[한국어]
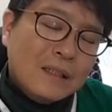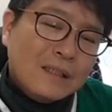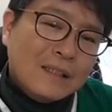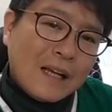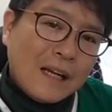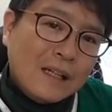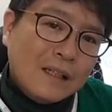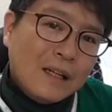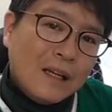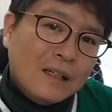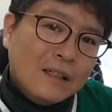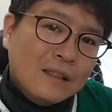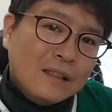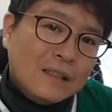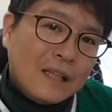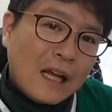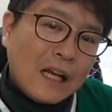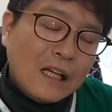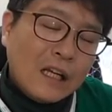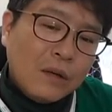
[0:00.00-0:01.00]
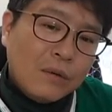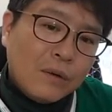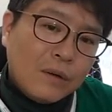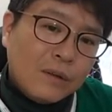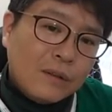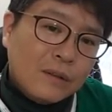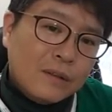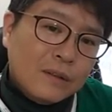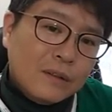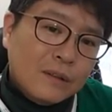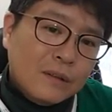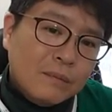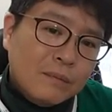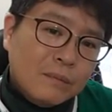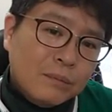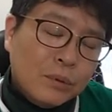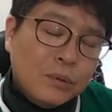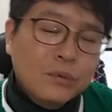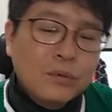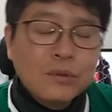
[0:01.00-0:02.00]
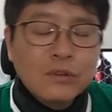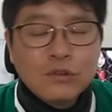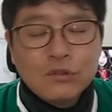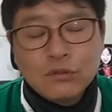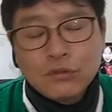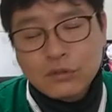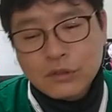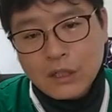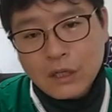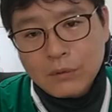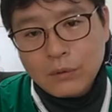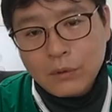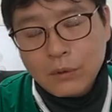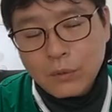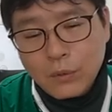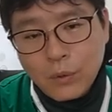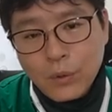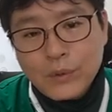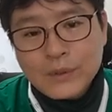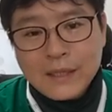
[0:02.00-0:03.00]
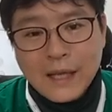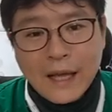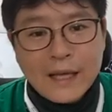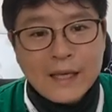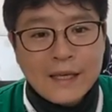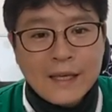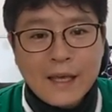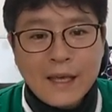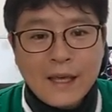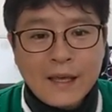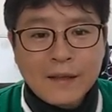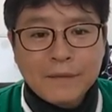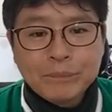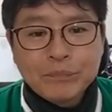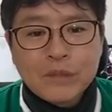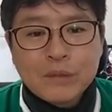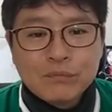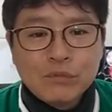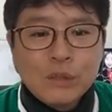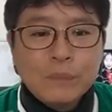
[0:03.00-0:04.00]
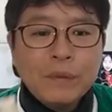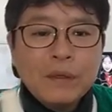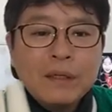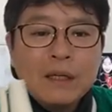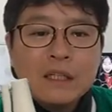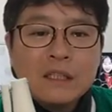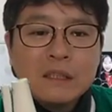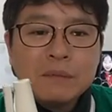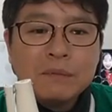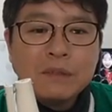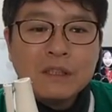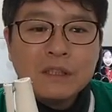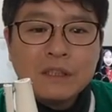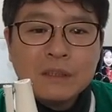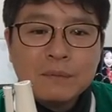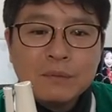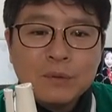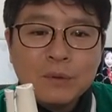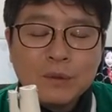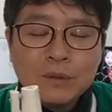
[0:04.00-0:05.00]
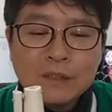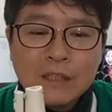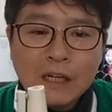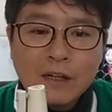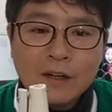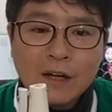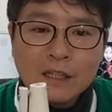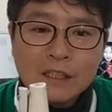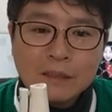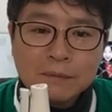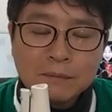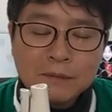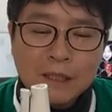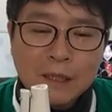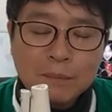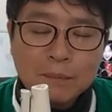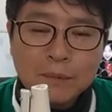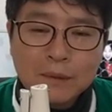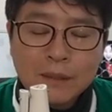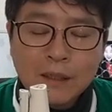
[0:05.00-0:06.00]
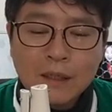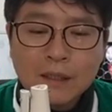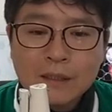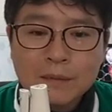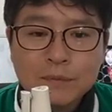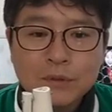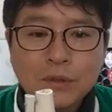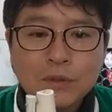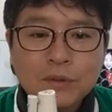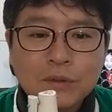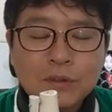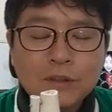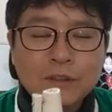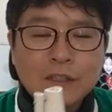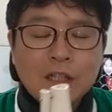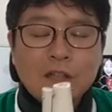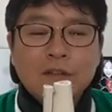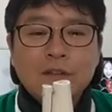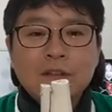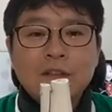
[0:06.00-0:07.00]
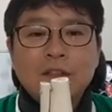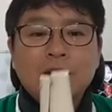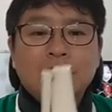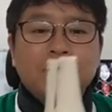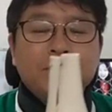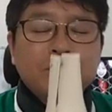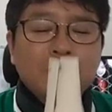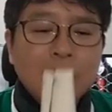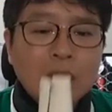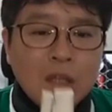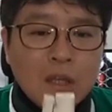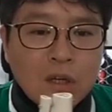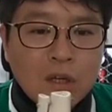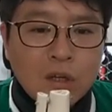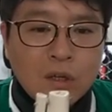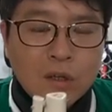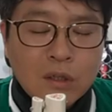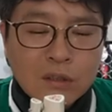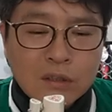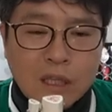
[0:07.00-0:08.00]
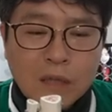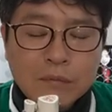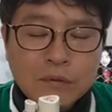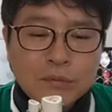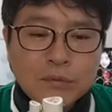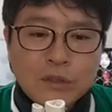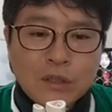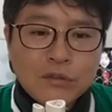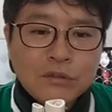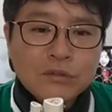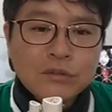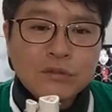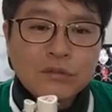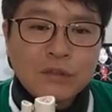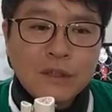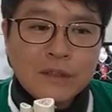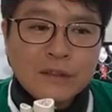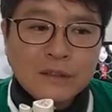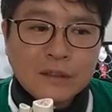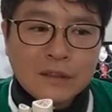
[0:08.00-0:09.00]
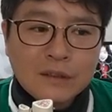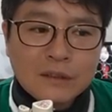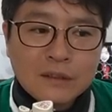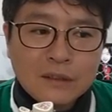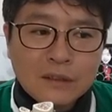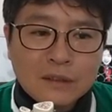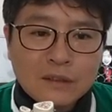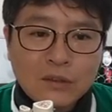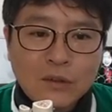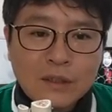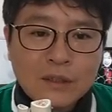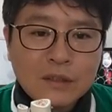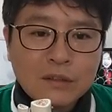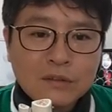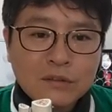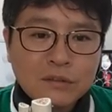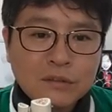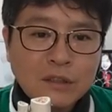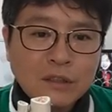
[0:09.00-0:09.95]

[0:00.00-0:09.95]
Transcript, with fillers: 짧게는 4개월, 보통 6개월, 그 사이에 불편하시면 이 금속을 제거하시면 됩니다. 금속은 제거는 대부분의 수술 환자들이 저한테